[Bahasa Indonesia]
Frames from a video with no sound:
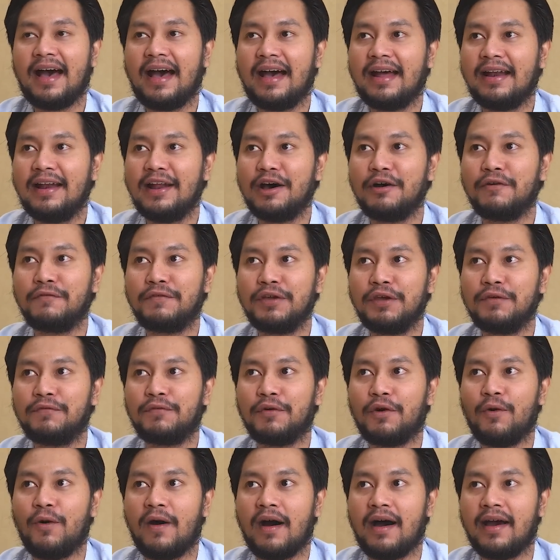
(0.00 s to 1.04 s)
ada
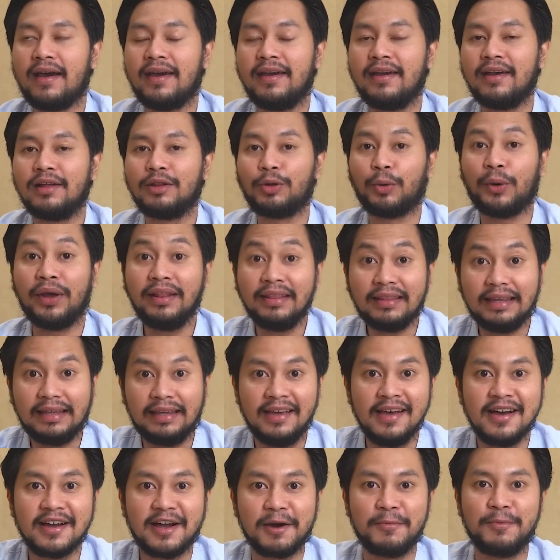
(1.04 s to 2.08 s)
Vivo
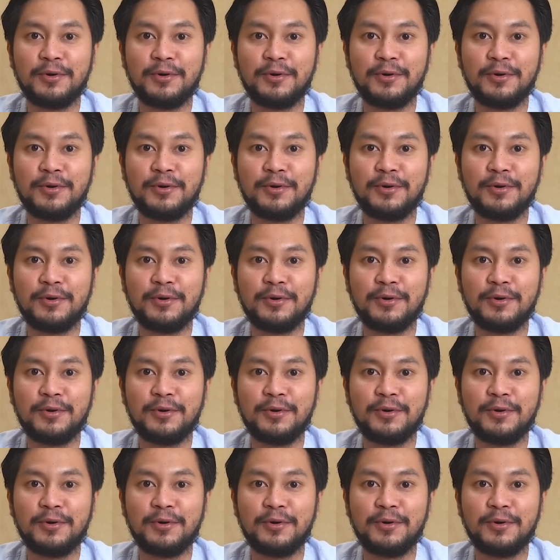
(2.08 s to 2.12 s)
Y20,